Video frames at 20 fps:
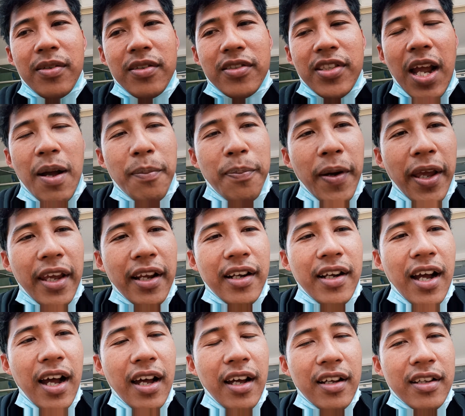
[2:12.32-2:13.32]
sampai
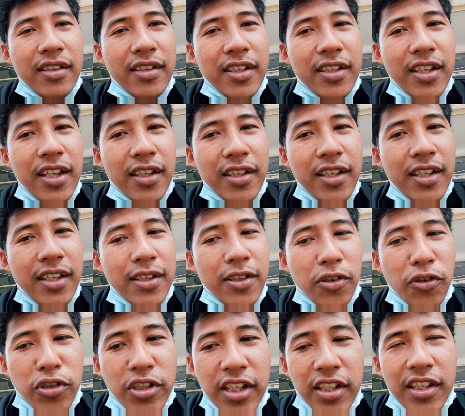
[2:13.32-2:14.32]
enggak di,
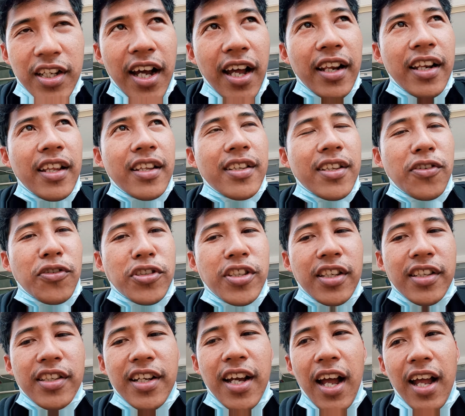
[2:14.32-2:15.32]
diterusin enggak nih
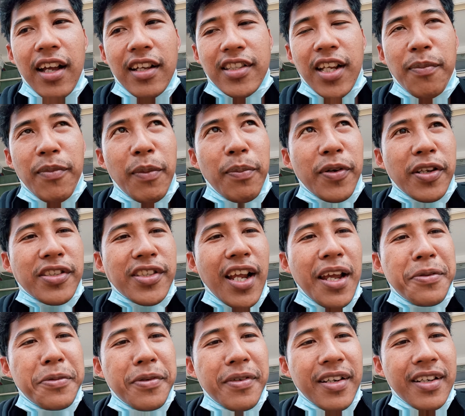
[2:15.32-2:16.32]
terusin enggak sampai pering
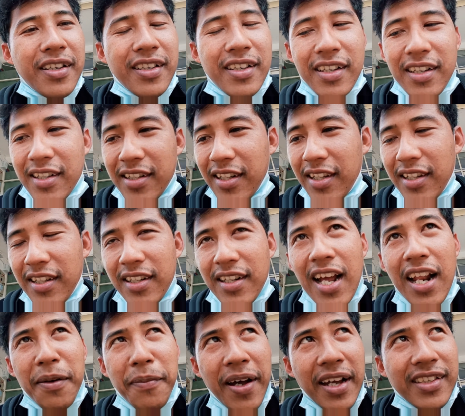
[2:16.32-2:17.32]
buka di
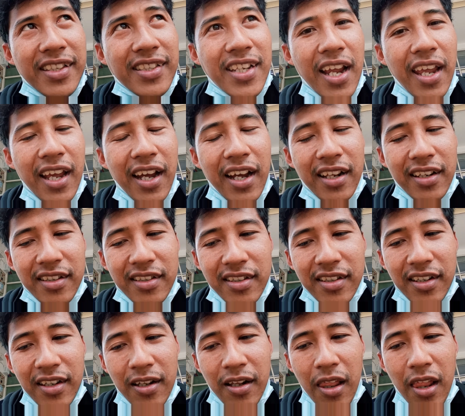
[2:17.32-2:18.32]
dalam hati saya kan
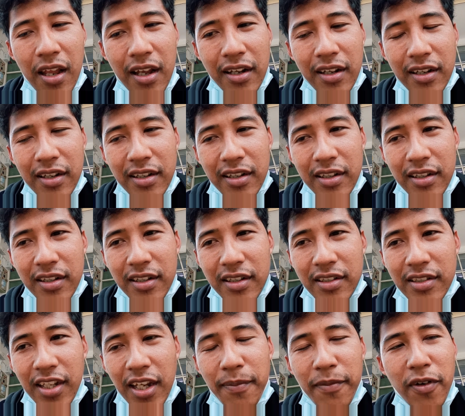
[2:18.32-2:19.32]

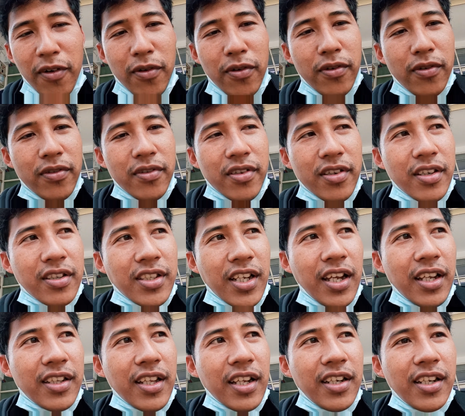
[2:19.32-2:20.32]
saya mau
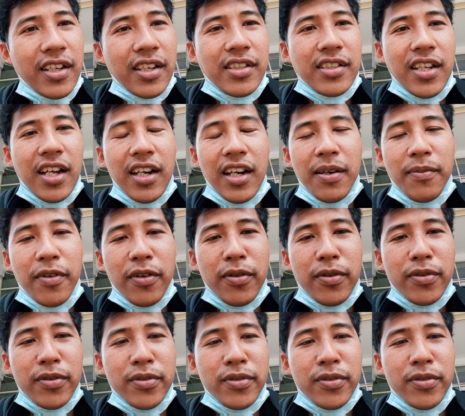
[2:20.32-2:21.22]
saya tadi rencana mau